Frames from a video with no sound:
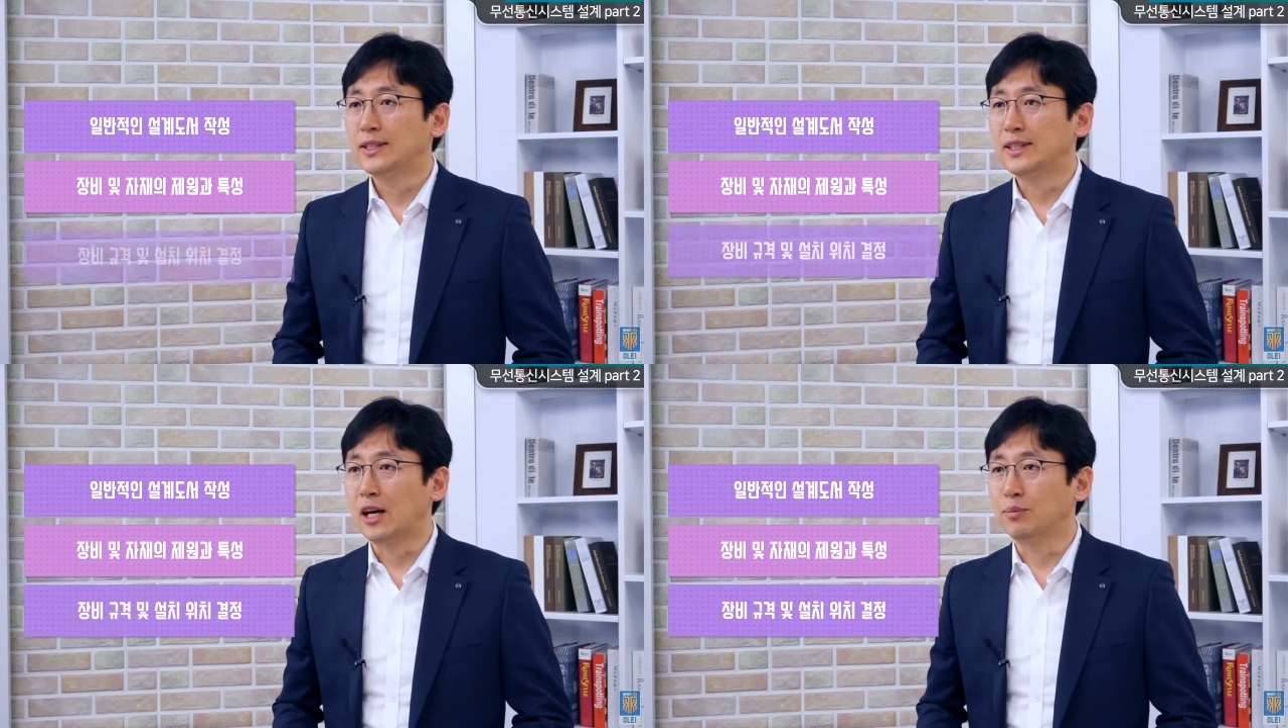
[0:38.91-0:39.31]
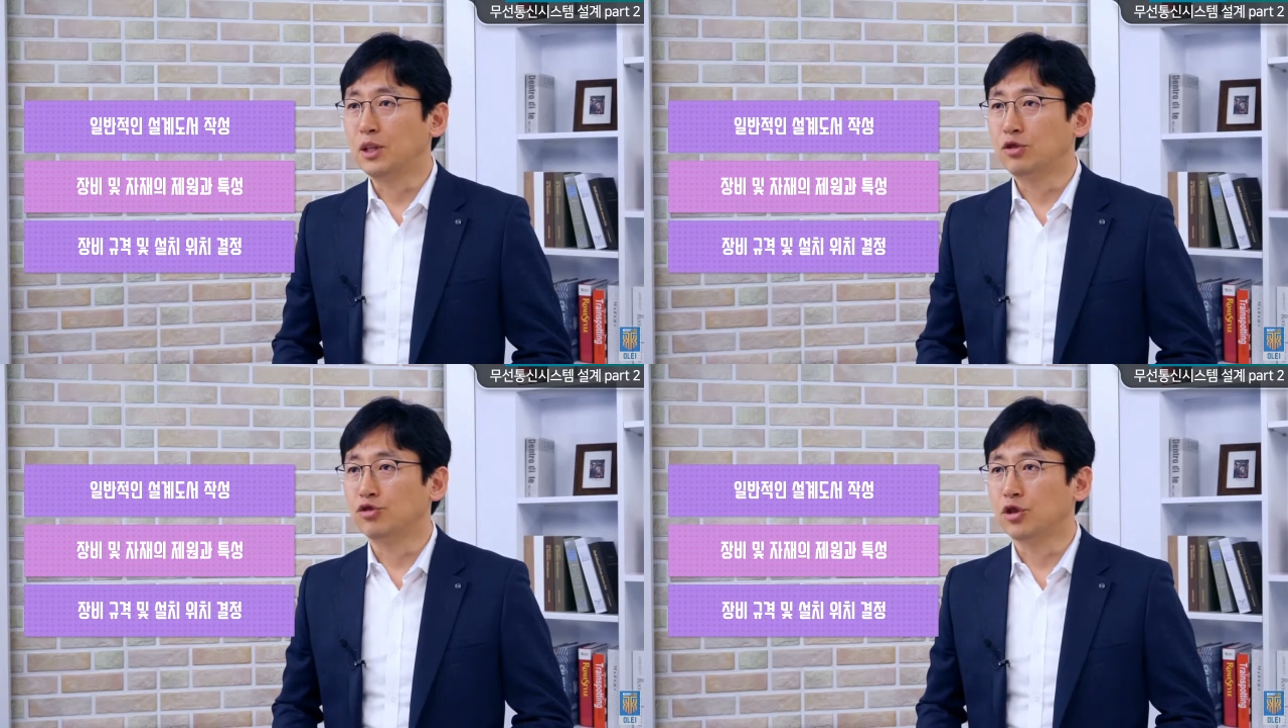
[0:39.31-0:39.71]

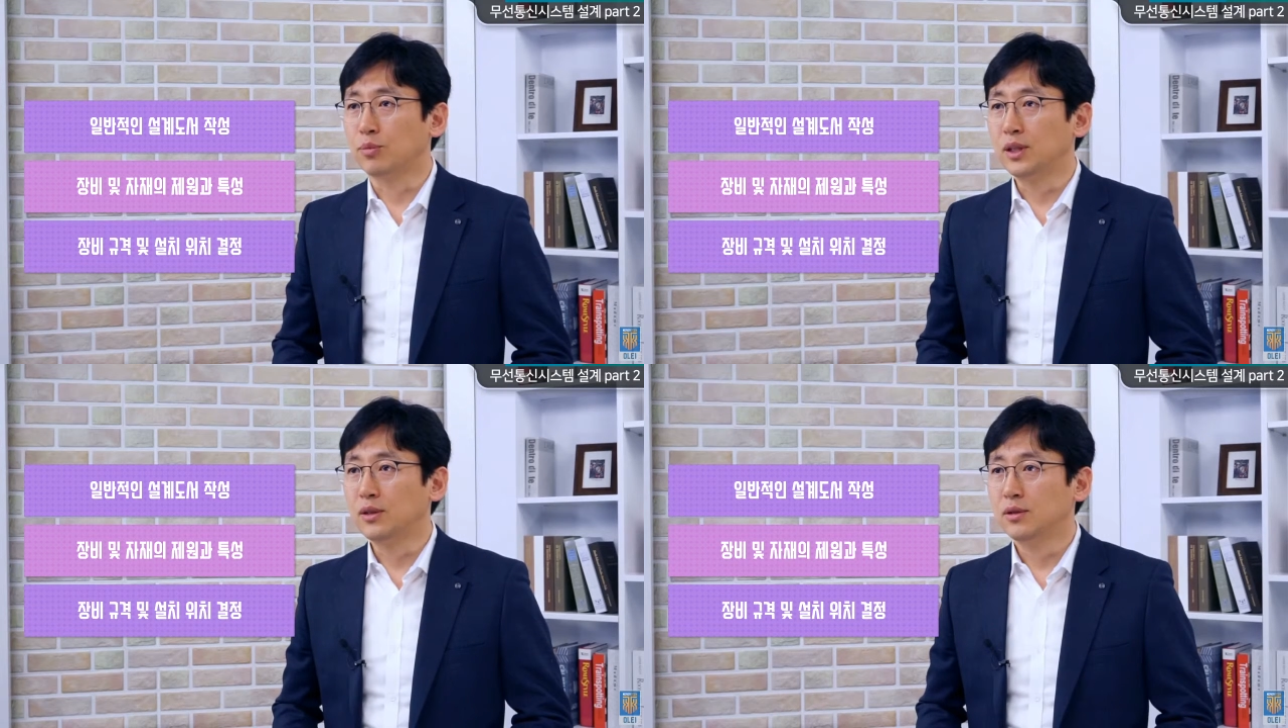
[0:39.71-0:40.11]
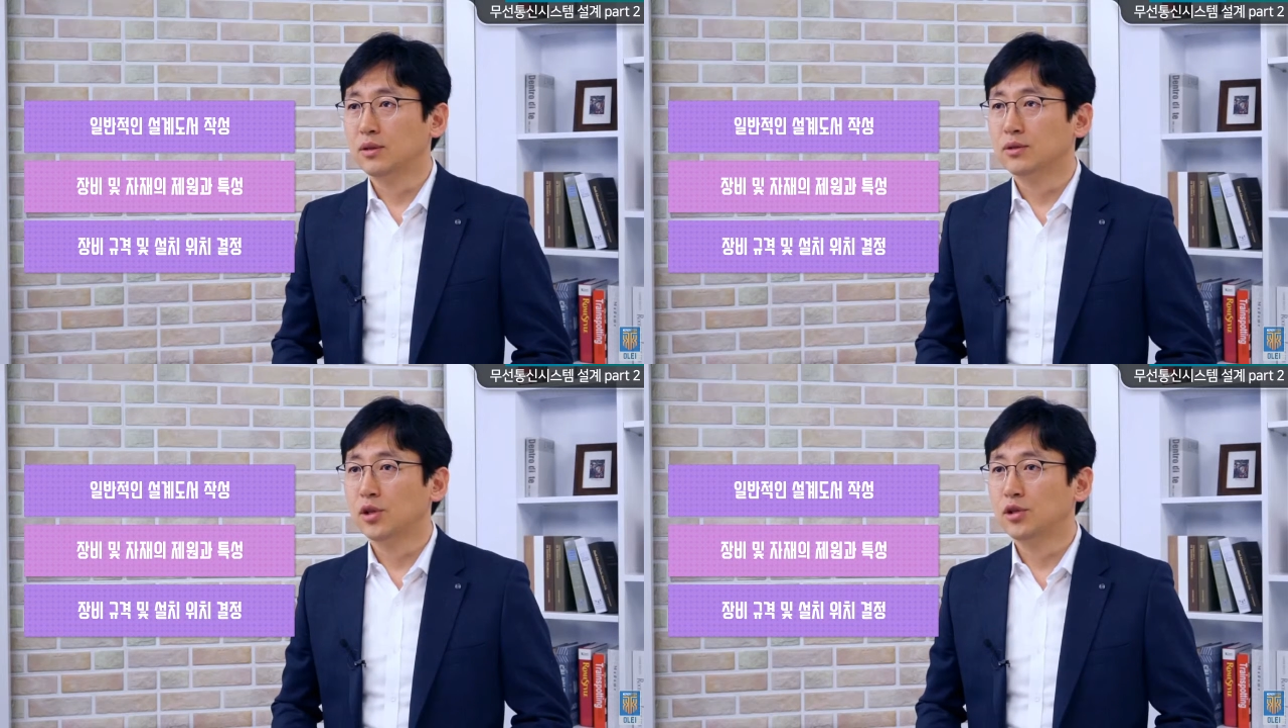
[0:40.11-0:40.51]
장비 규격 및
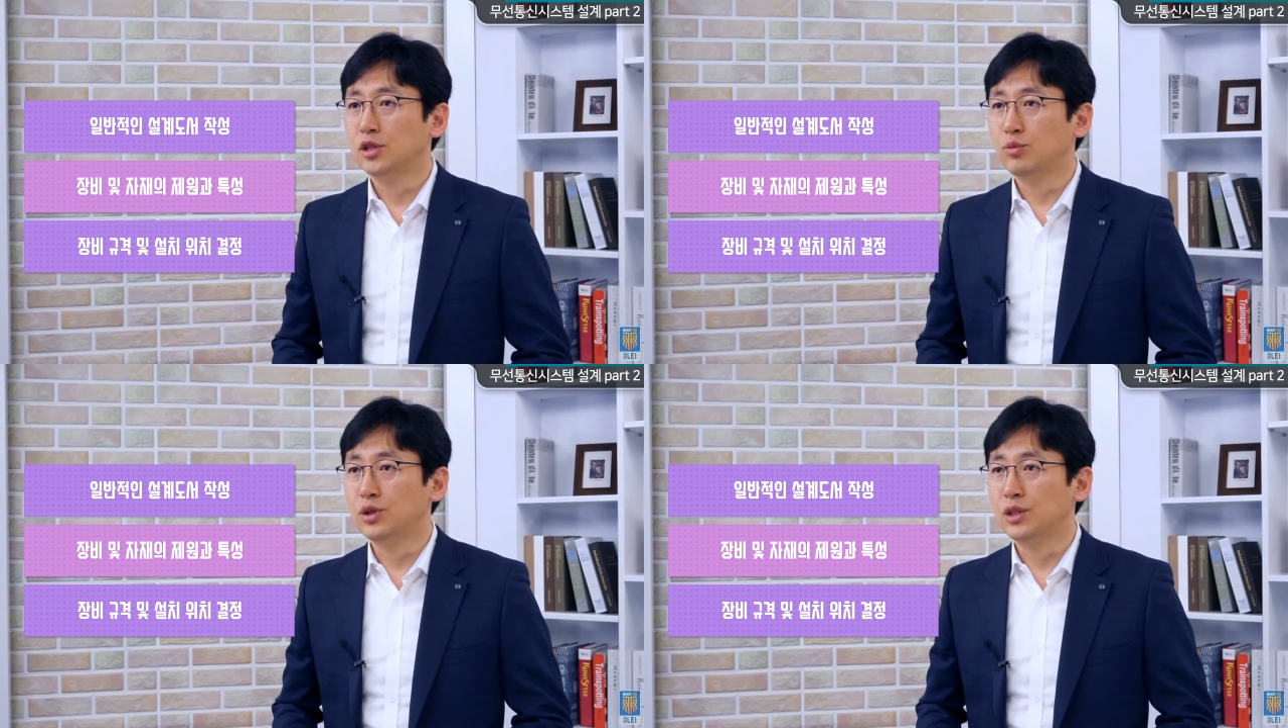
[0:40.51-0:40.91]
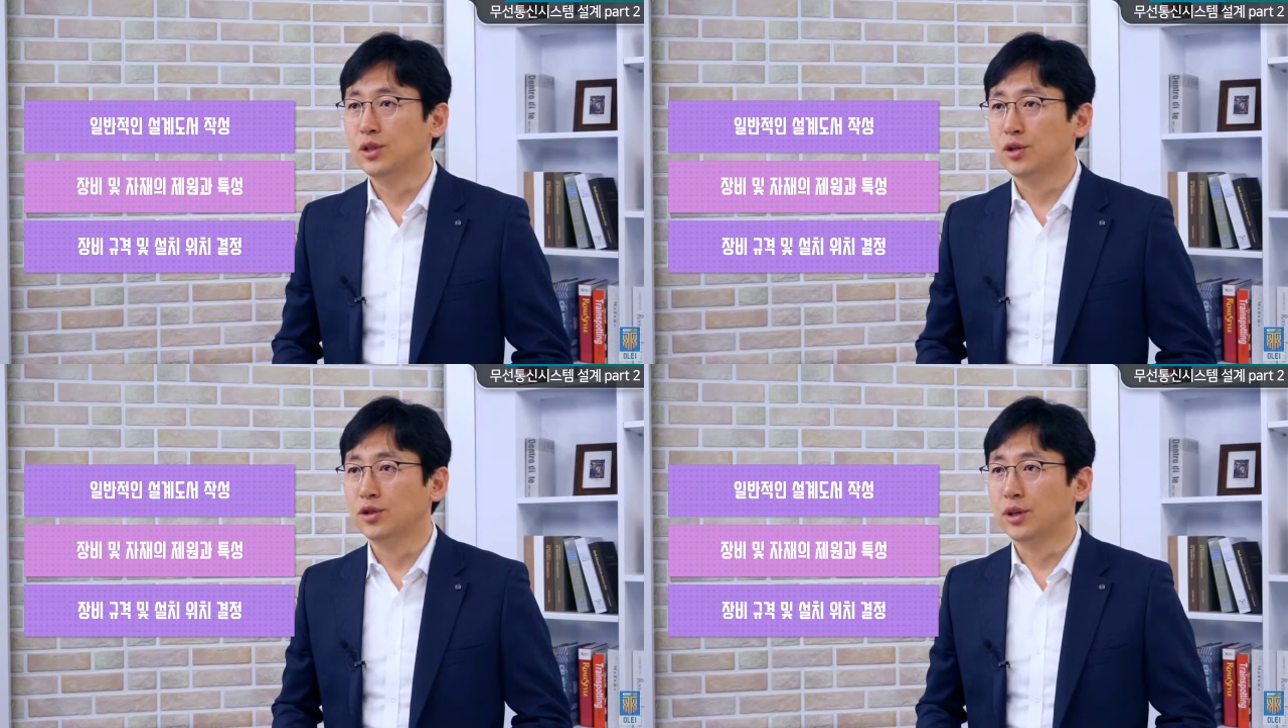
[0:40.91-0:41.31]
설치 위치
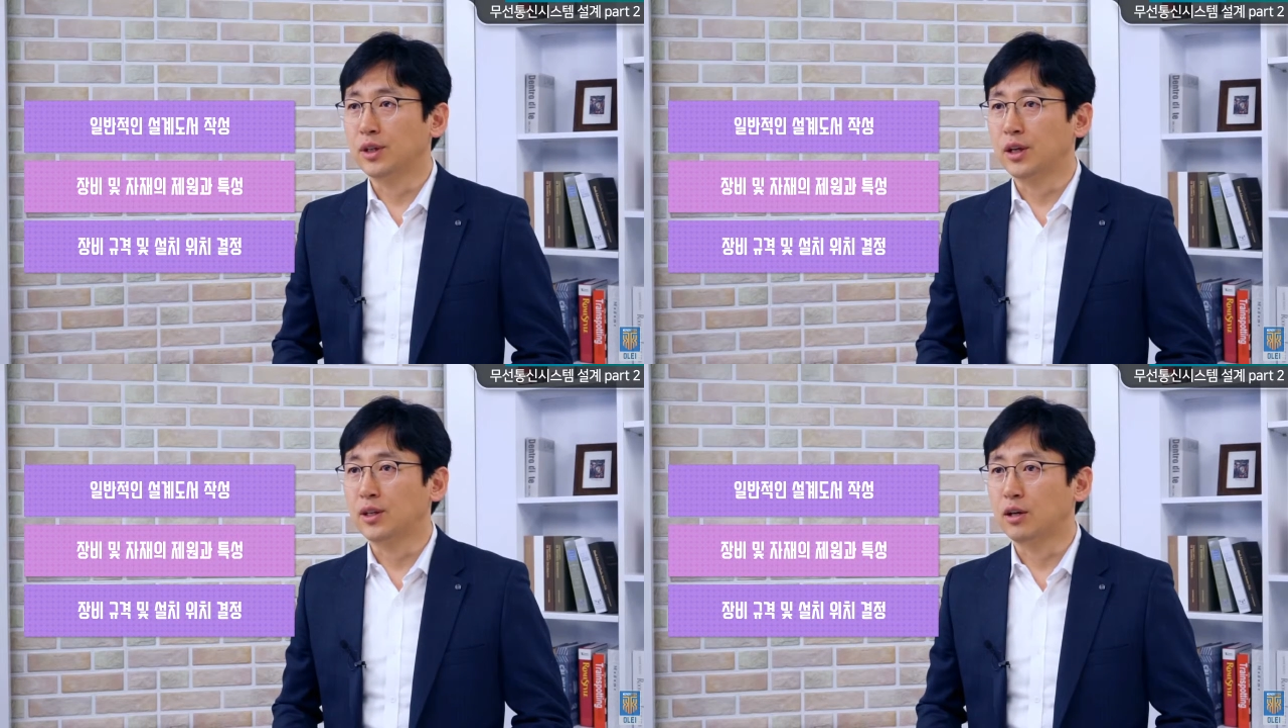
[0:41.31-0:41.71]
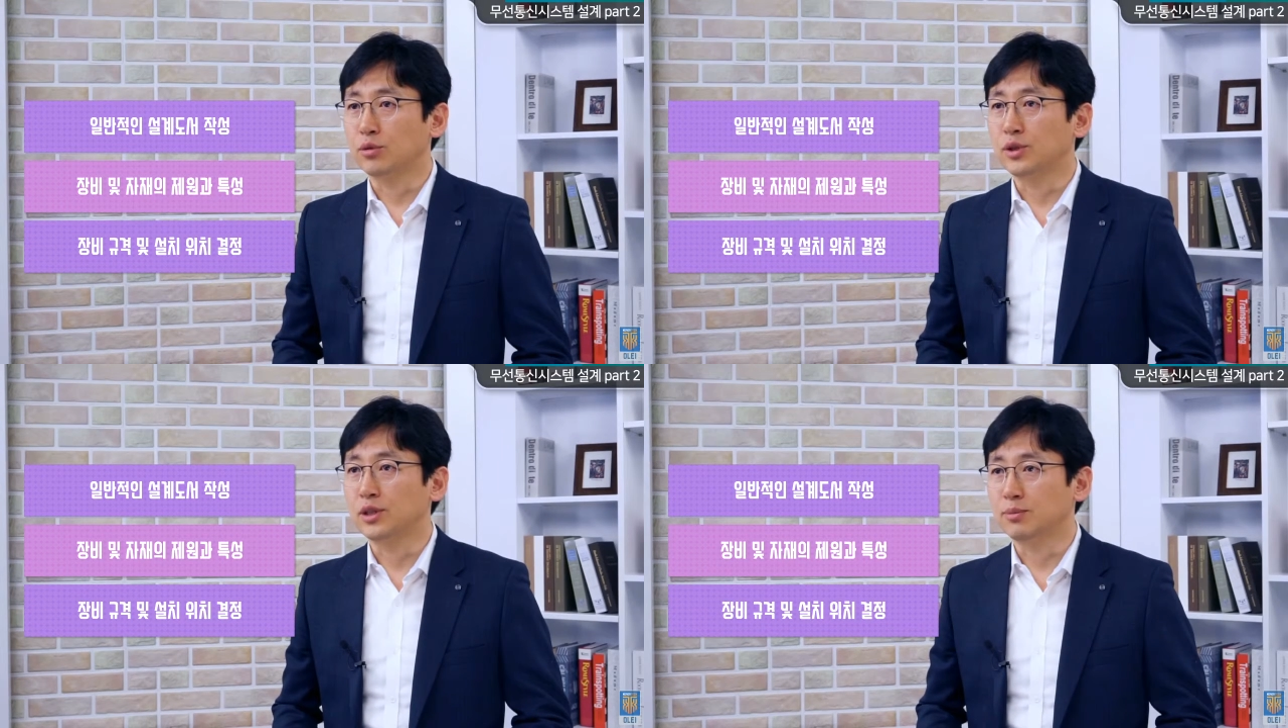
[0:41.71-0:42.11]
결정에 대해
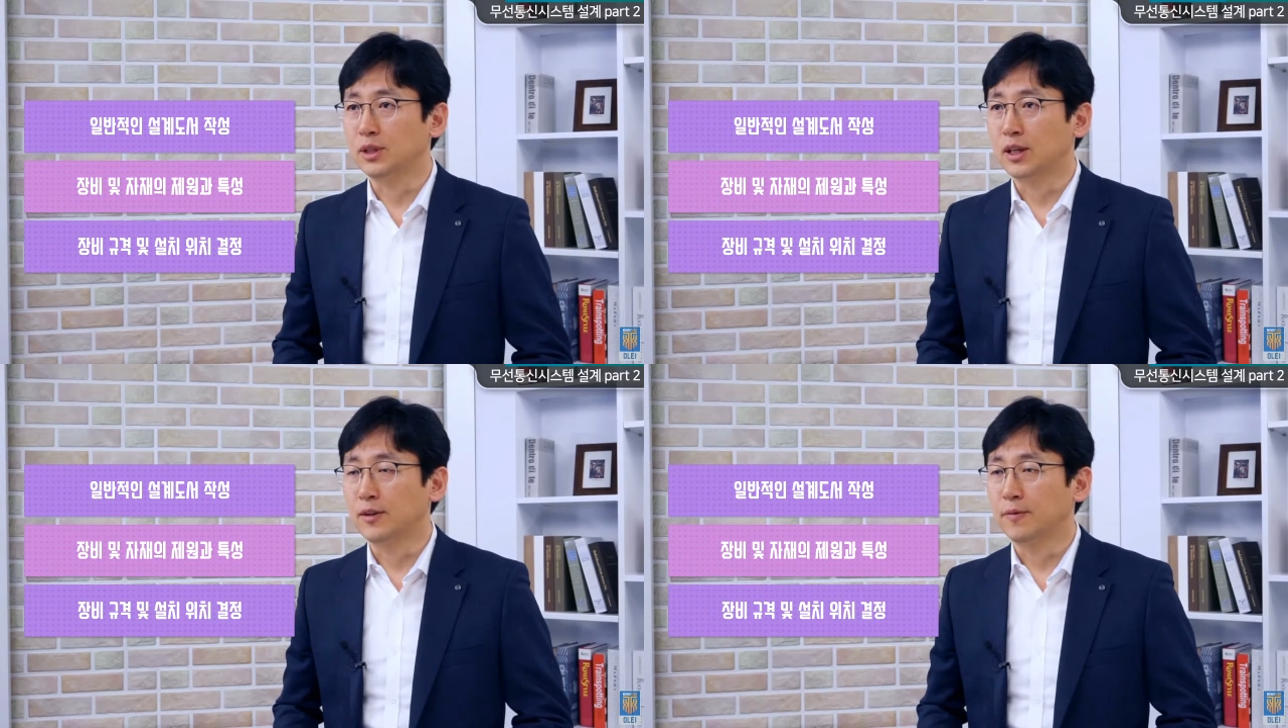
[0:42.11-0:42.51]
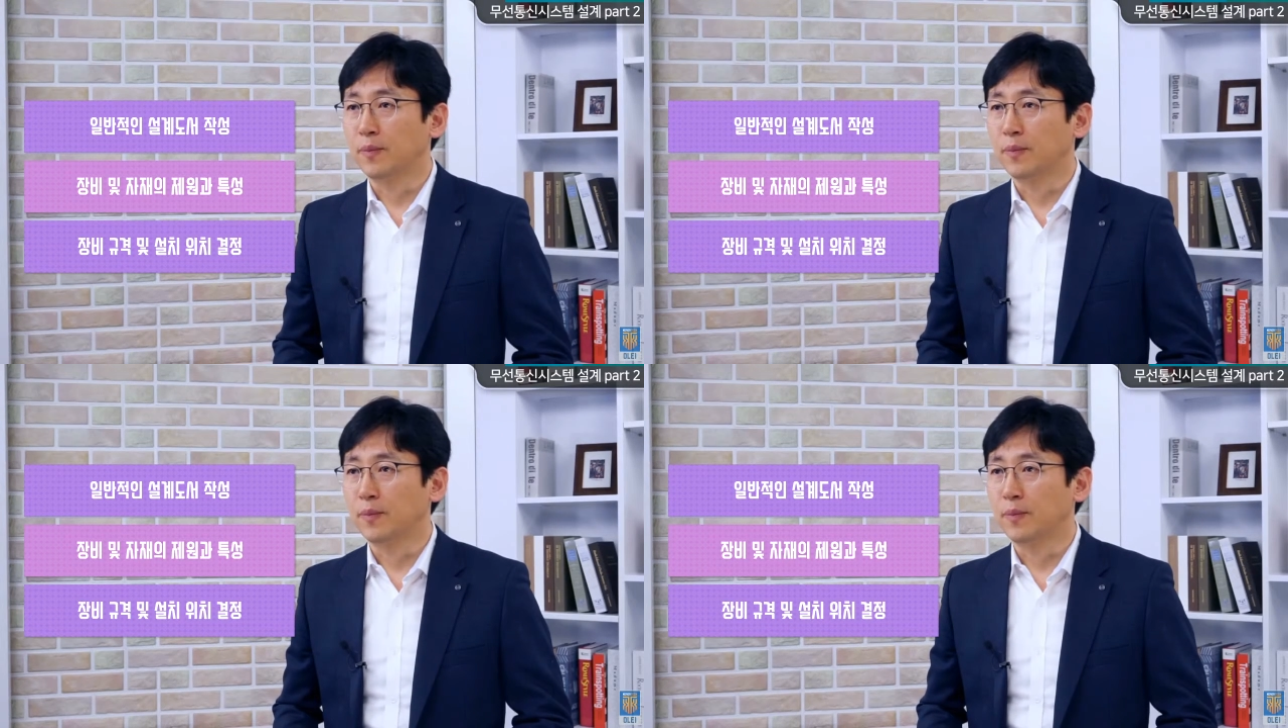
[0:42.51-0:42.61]
다루고 있습니다.